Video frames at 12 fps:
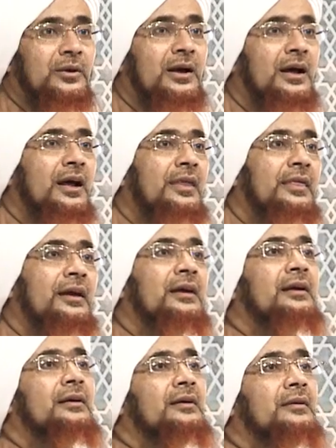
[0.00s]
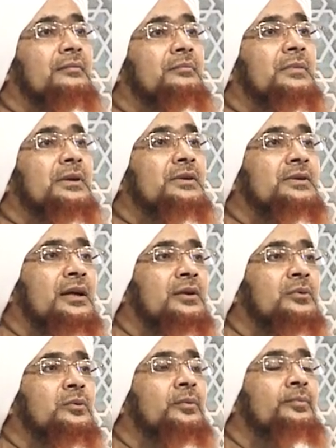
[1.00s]
وهذا
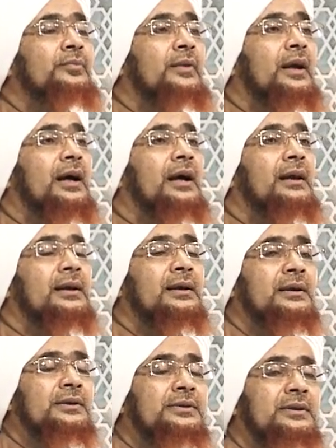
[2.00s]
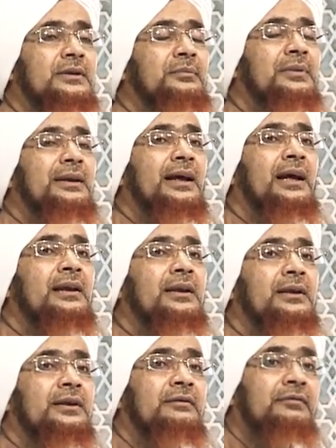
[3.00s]
ميزان اهل الحس من اهل
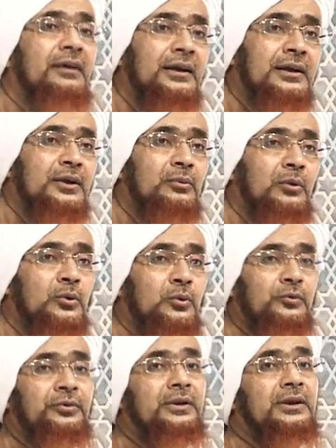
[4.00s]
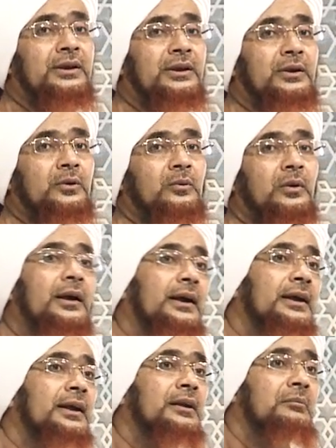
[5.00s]
النفاق والكفر
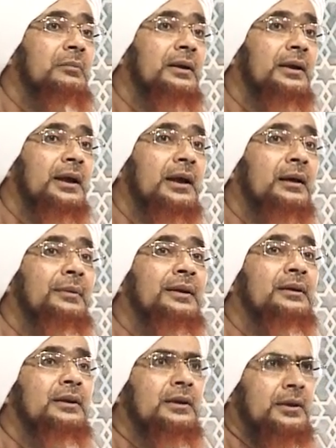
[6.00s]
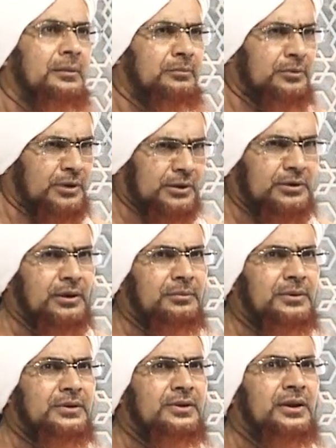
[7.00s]
ولكن من امن امتد
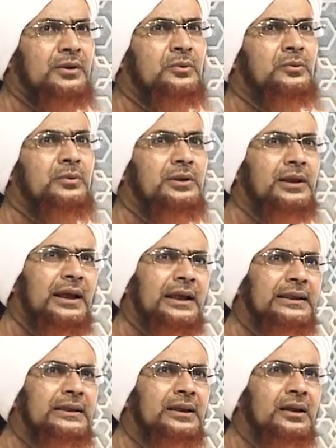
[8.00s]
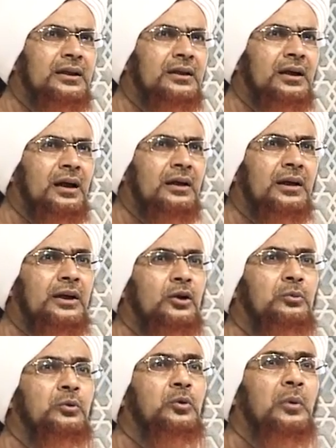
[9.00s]
ميزانه الى ادراك حقائق
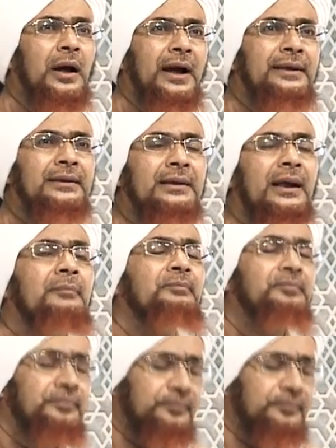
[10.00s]
الامور وان